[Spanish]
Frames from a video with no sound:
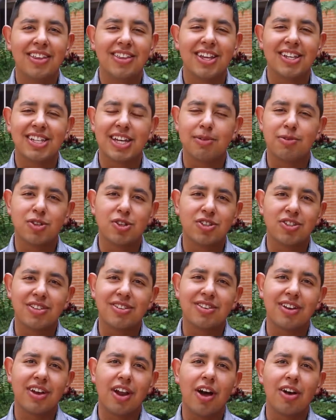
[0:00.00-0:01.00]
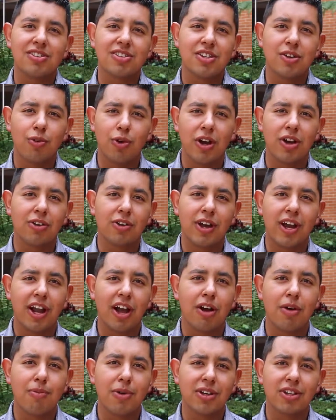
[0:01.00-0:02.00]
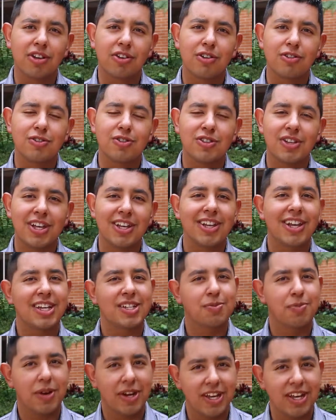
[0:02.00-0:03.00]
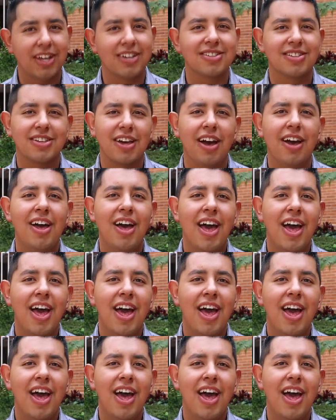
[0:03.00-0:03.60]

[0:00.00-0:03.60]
de servicios integrados y bueno, quería compartir con ustedes la experiencia